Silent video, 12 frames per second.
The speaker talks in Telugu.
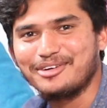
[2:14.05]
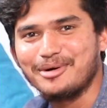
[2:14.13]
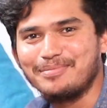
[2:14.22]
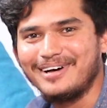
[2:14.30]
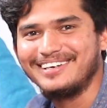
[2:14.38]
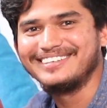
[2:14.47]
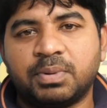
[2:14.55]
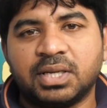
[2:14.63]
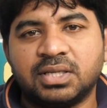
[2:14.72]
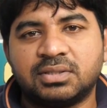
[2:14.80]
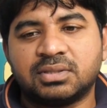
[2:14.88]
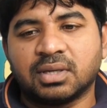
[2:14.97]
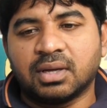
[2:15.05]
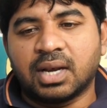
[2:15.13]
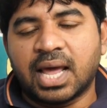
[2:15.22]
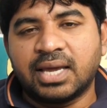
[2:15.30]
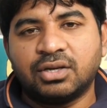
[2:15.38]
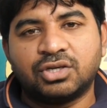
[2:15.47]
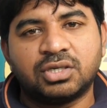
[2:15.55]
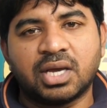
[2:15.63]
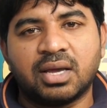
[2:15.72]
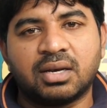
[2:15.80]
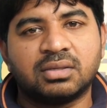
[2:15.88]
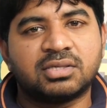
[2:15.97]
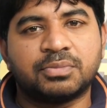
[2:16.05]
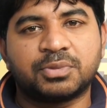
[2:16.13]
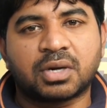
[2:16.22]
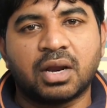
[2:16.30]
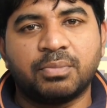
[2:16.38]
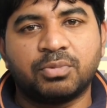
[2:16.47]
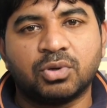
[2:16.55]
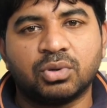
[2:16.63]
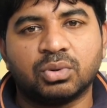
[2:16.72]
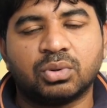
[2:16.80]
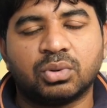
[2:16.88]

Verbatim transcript: స్టార్ గోపాల్ ప్లీజ్ లైక్ షేర్ అండ్ సబ్స్క్రైబ్ టు